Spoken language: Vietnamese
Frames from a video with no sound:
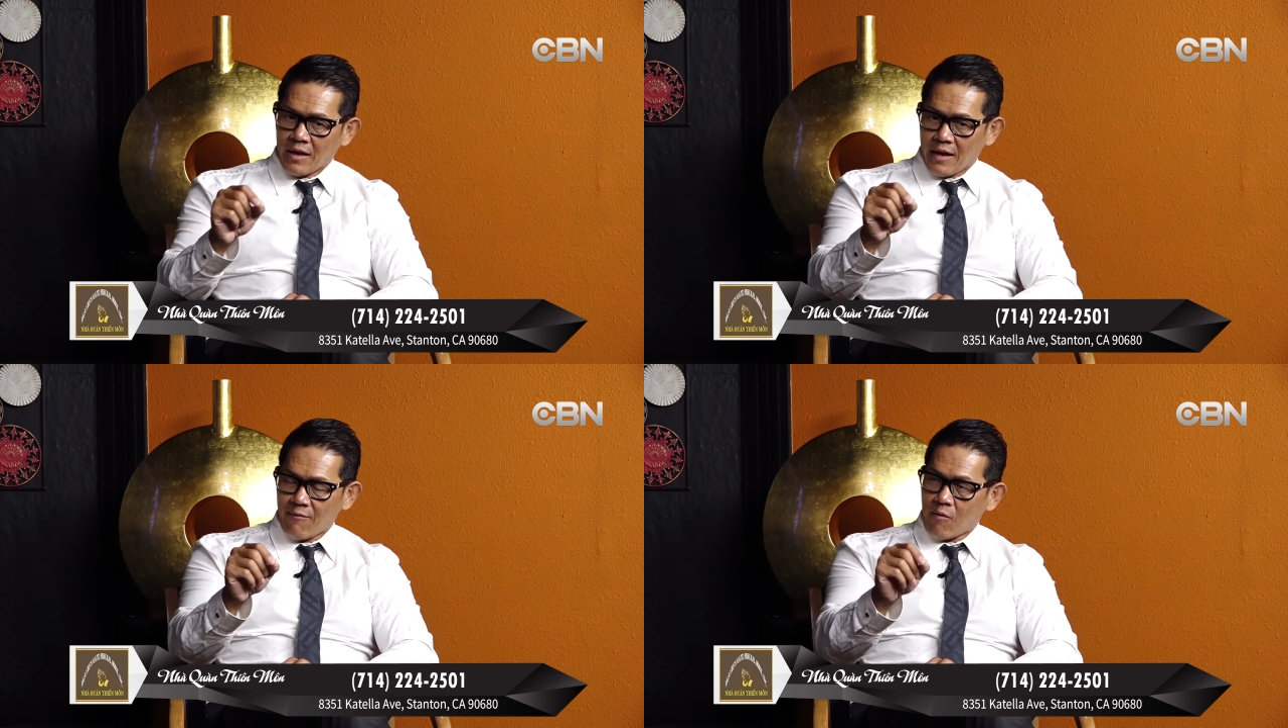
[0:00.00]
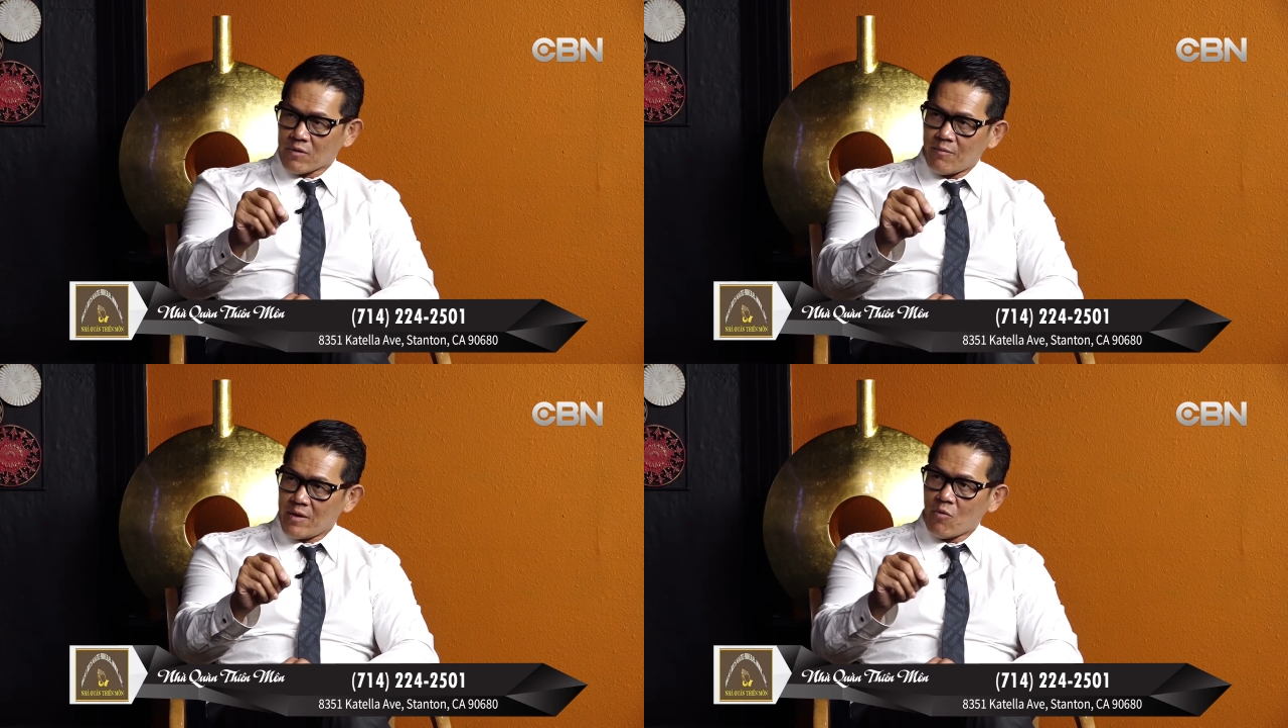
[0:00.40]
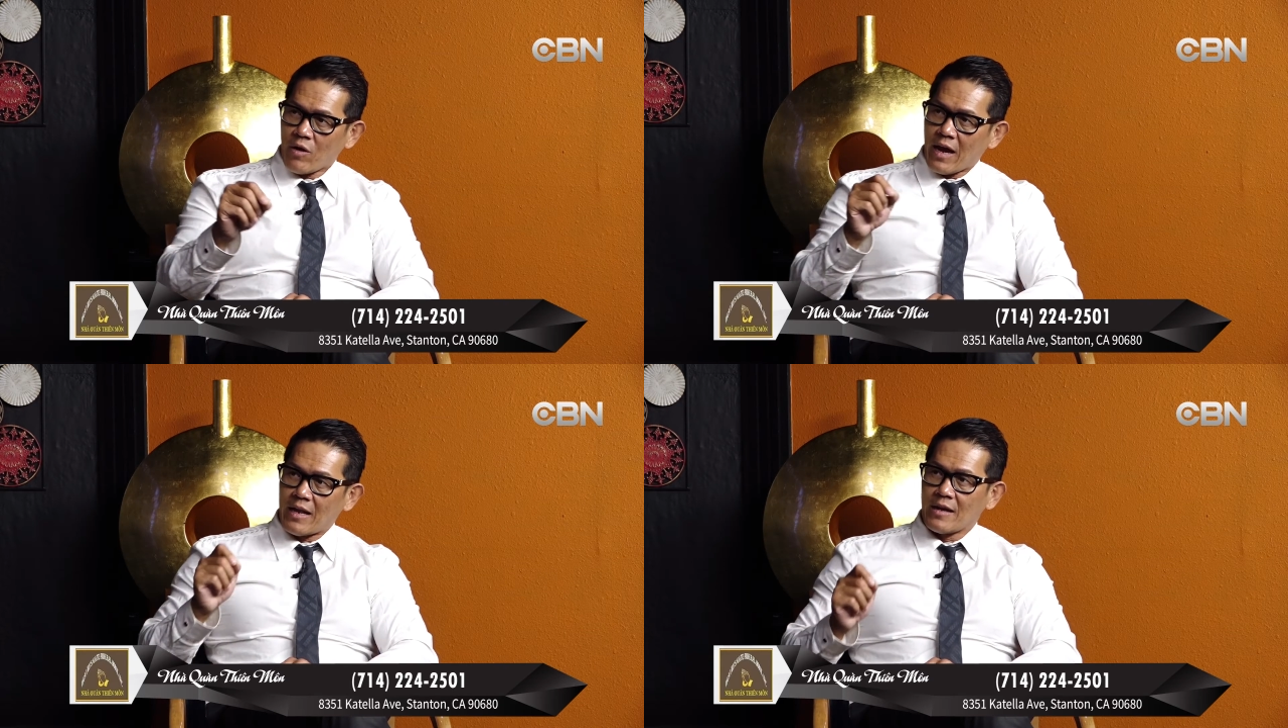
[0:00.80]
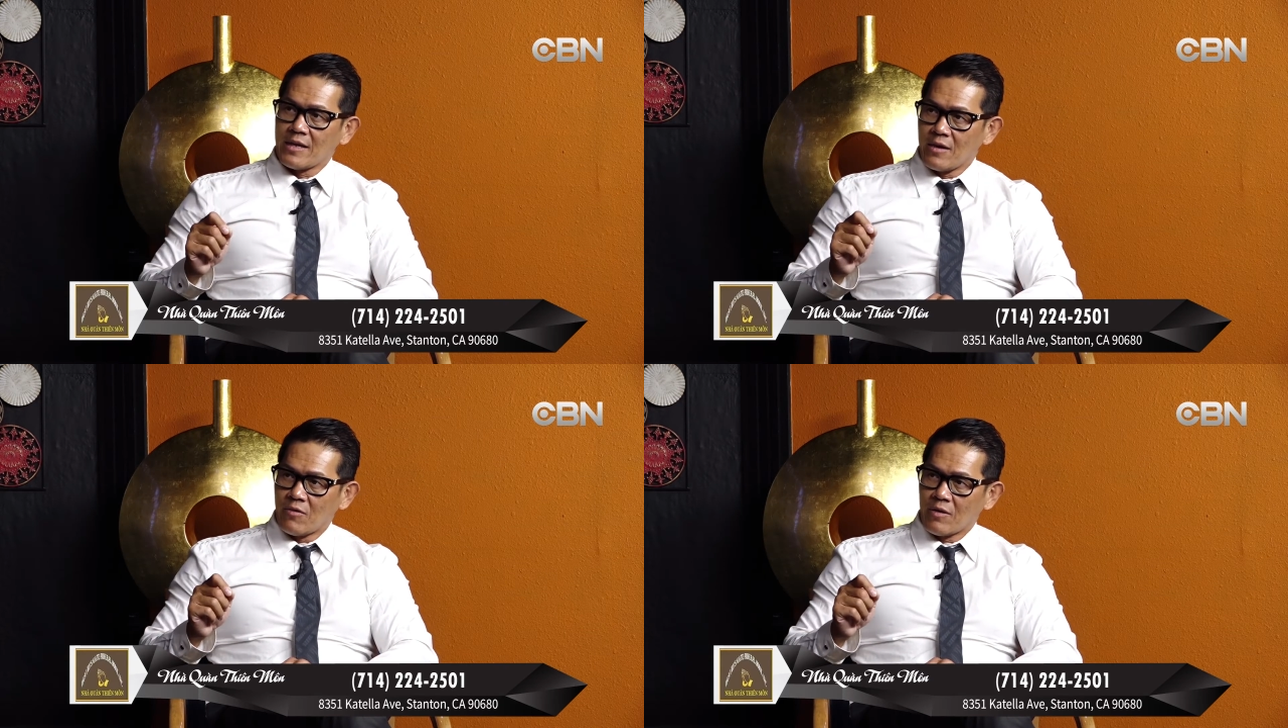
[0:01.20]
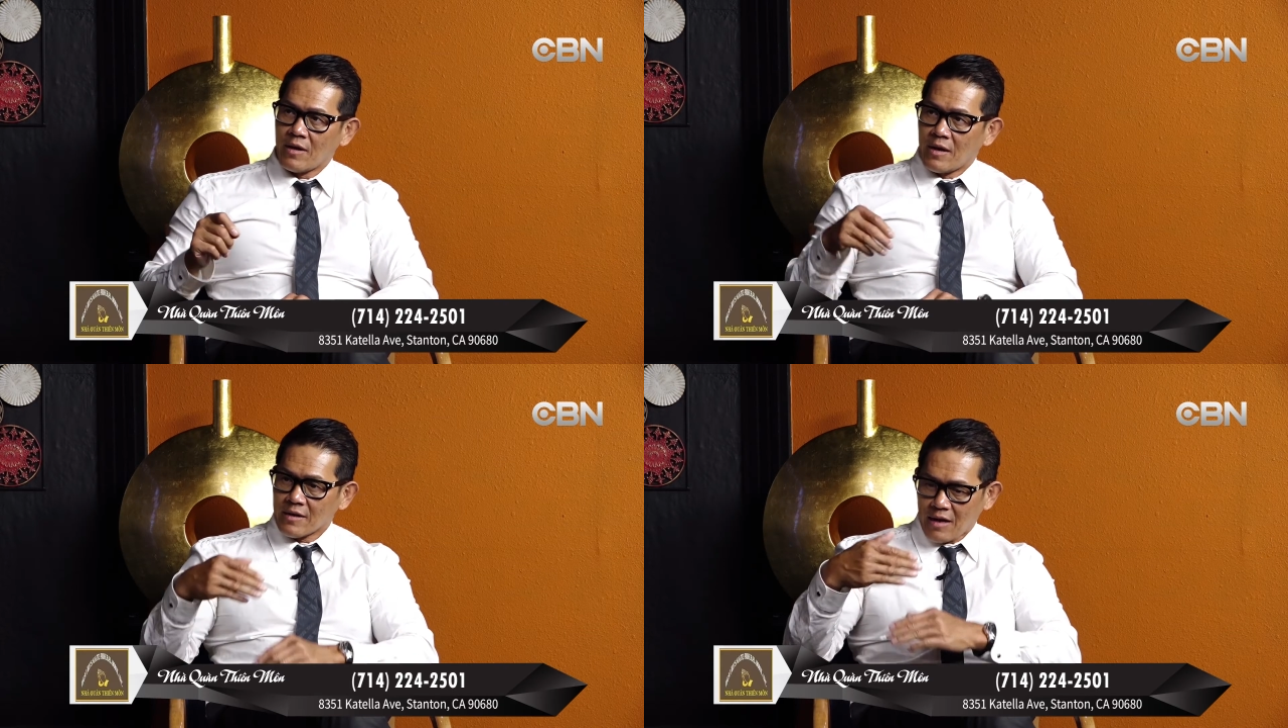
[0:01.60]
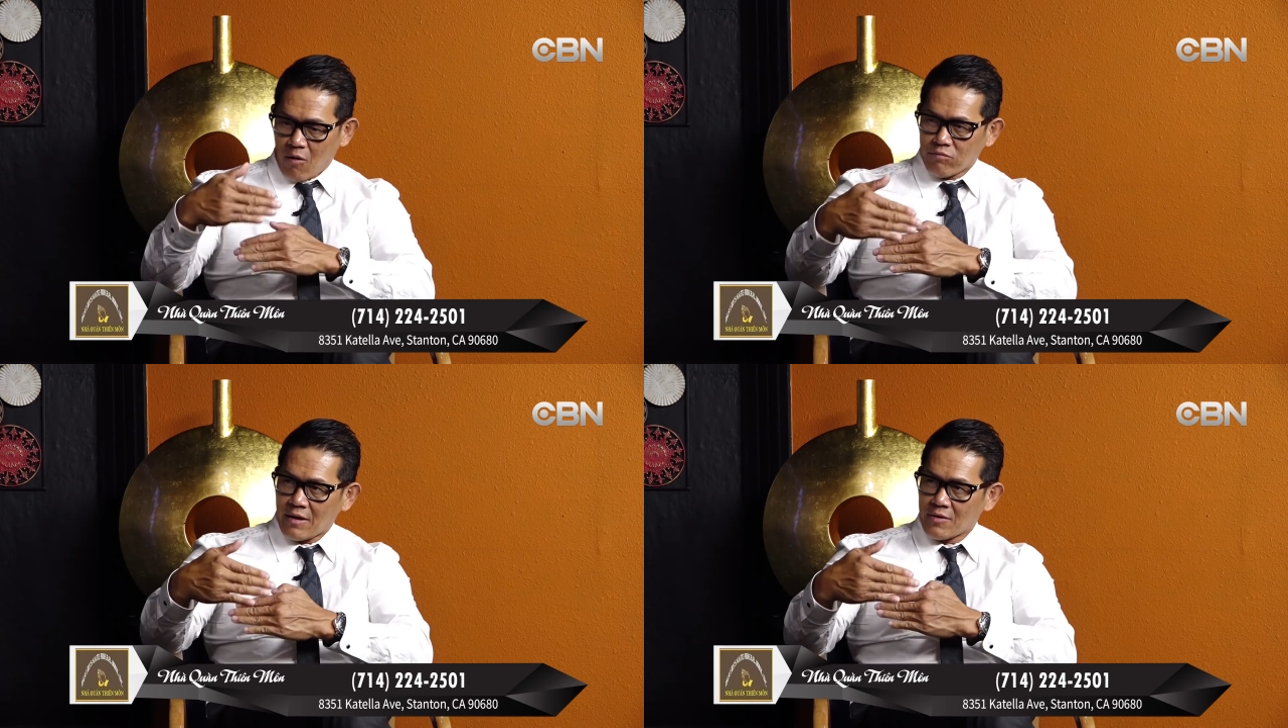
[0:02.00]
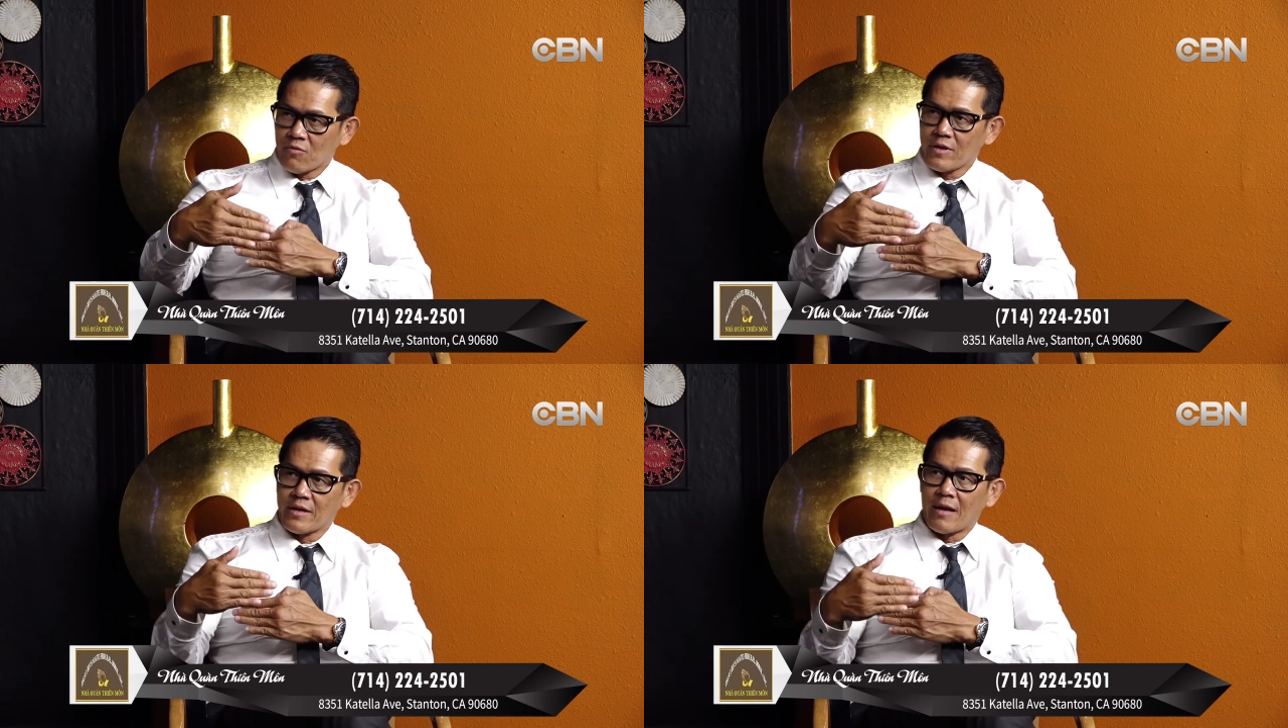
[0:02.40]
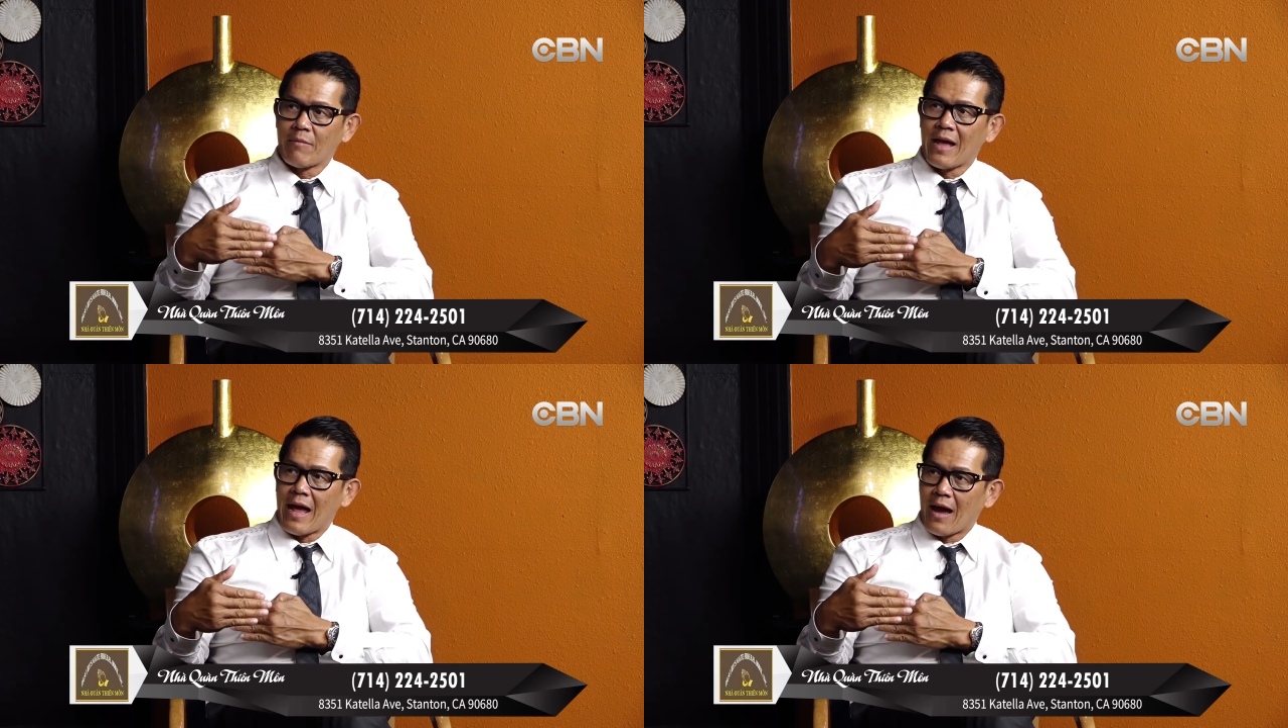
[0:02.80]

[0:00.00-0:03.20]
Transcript: cái phòng thẩm viếng mỗi ngày là bao nhiêu, cộng thành số tiền 5.000.